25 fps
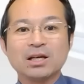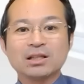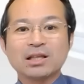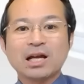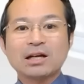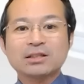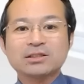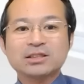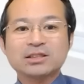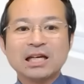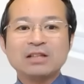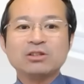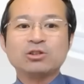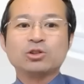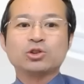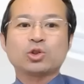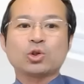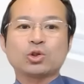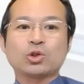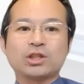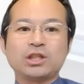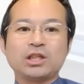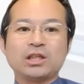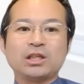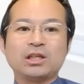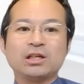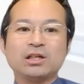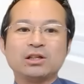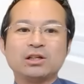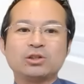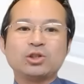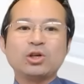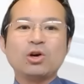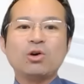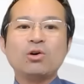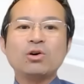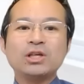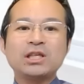たくさんの食器、
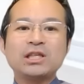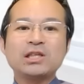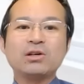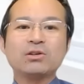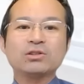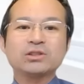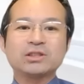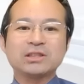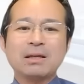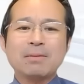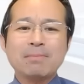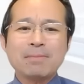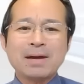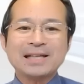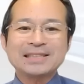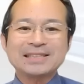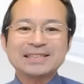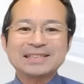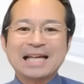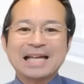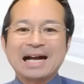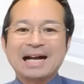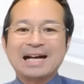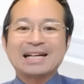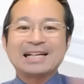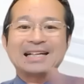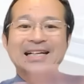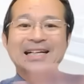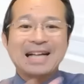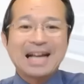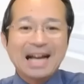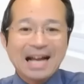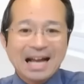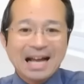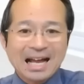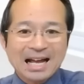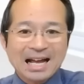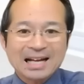不用品を捨てました
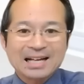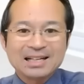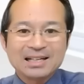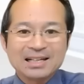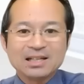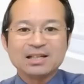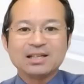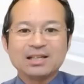が、